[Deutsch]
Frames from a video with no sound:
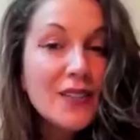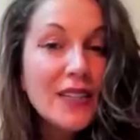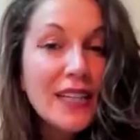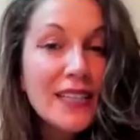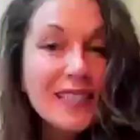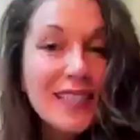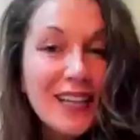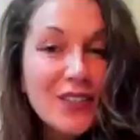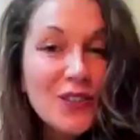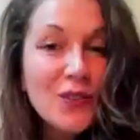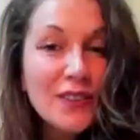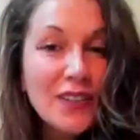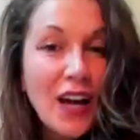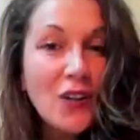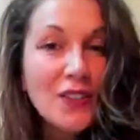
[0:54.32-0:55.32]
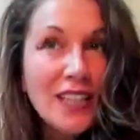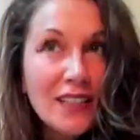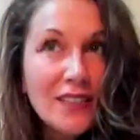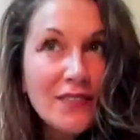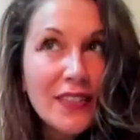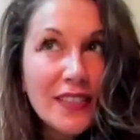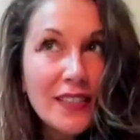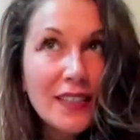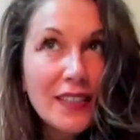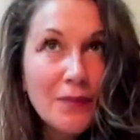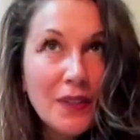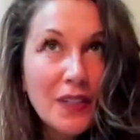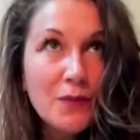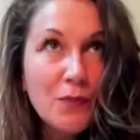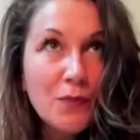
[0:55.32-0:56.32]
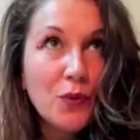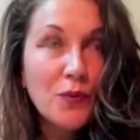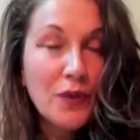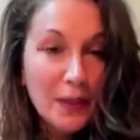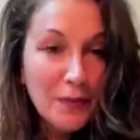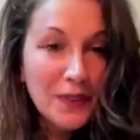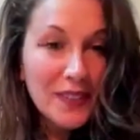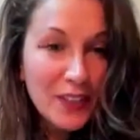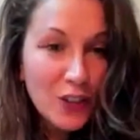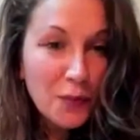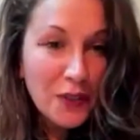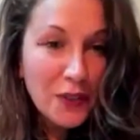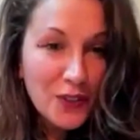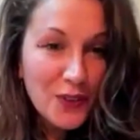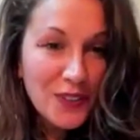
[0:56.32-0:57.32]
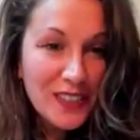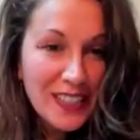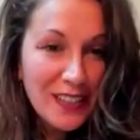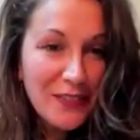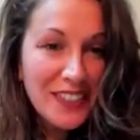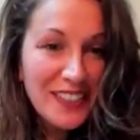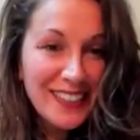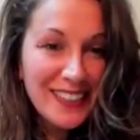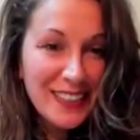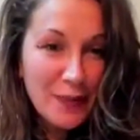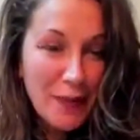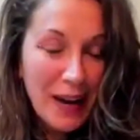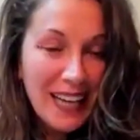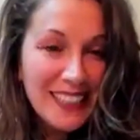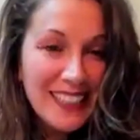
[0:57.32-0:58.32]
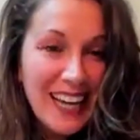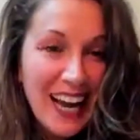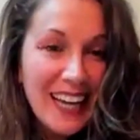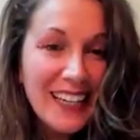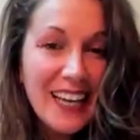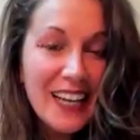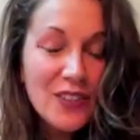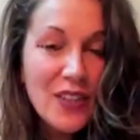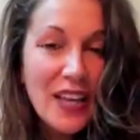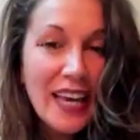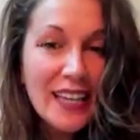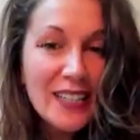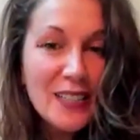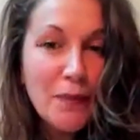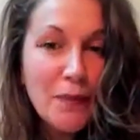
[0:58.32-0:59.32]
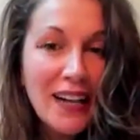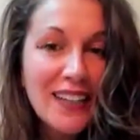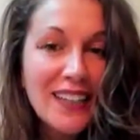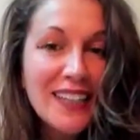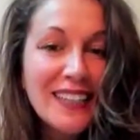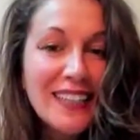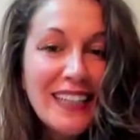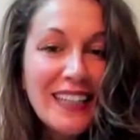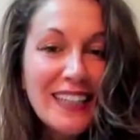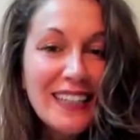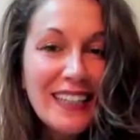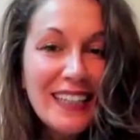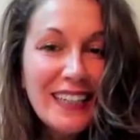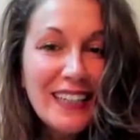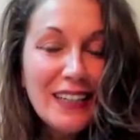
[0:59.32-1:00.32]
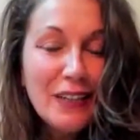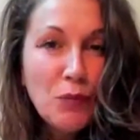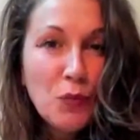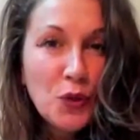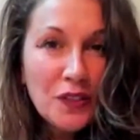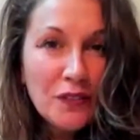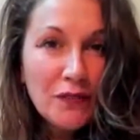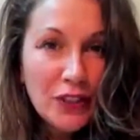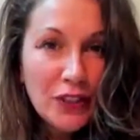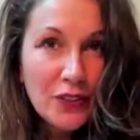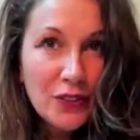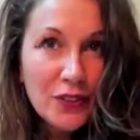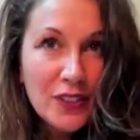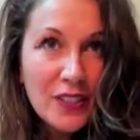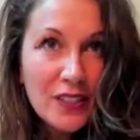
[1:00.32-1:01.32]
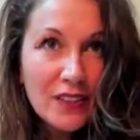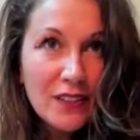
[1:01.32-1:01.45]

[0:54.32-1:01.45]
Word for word: da sagst du genau das, was eben das Problem ist. Da sprichst du eine sehr wichtige Thematik an. Also erstmal müssen wir uns